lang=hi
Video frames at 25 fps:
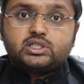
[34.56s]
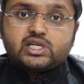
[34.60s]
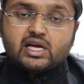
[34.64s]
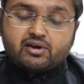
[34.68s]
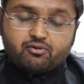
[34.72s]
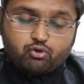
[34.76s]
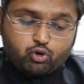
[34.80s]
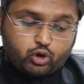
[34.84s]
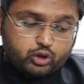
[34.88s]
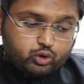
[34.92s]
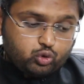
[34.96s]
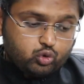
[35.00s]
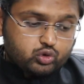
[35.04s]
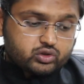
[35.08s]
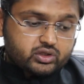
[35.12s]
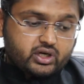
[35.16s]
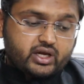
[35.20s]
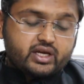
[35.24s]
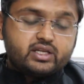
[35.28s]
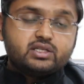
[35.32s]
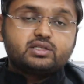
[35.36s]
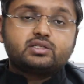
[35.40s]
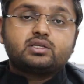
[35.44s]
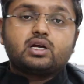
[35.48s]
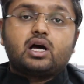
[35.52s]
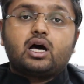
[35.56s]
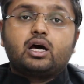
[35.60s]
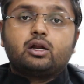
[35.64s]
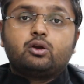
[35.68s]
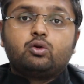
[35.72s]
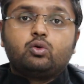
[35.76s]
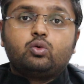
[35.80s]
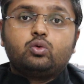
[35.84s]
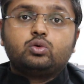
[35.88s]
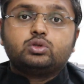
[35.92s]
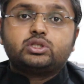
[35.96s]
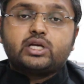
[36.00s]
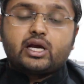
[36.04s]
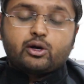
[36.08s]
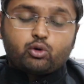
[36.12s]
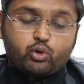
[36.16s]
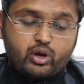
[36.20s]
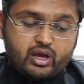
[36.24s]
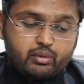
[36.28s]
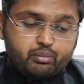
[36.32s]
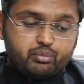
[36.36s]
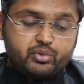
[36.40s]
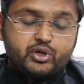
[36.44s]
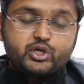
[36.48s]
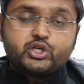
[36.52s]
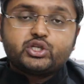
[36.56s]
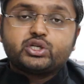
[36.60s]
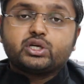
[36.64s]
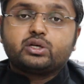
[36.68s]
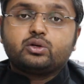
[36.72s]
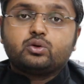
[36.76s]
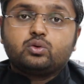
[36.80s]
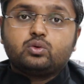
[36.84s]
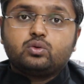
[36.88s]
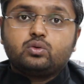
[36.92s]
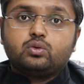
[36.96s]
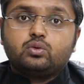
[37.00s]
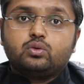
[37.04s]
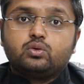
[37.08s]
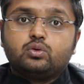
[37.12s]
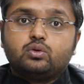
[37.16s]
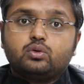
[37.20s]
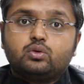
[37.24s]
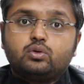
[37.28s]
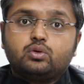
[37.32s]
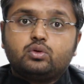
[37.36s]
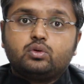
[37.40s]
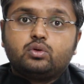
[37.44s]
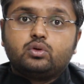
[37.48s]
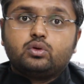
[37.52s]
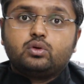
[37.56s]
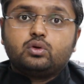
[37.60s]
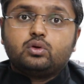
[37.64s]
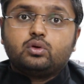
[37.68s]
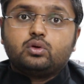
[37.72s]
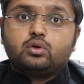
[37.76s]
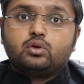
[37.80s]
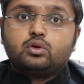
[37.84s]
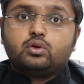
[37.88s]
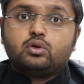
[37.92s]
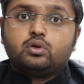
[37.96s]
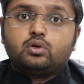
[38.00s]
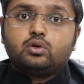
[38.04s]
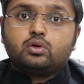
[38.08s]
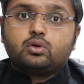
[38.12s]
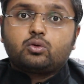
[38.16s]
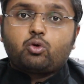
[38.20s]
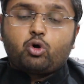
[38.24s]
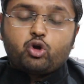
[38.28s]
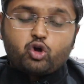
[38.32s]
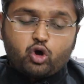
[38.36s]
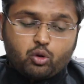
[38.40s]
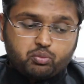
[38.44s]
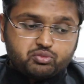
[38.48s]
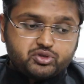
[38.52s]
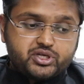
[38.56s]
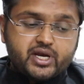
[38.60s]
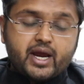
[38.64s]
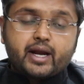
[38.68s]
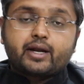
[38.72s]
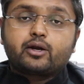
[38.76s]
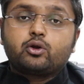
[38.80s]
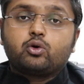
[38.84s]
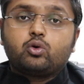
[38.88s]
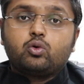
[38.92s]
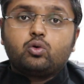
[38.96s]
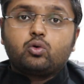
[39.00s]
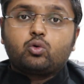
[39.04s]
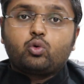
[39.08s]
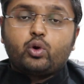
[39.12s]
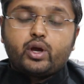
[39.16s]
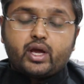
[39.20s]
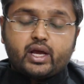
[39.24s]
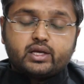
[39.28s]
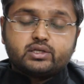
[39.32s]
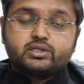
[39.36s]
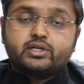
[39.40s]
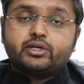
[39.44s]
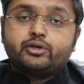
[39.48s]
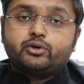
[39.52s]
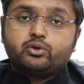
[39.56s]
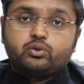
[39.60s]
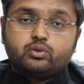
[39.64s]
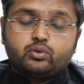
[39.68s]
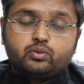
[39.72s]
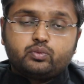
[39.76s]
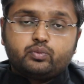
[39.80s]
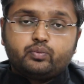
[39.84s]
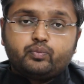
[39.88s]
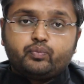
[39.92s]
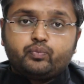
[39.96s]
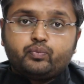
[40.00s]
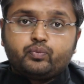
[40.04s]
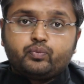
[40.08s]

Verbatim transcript: चाहे वो कोई दूसरा इंसान हो चाहे कोई एम्बिशन हो कोई ऑब्जेक्ट हो कोई एसेट हो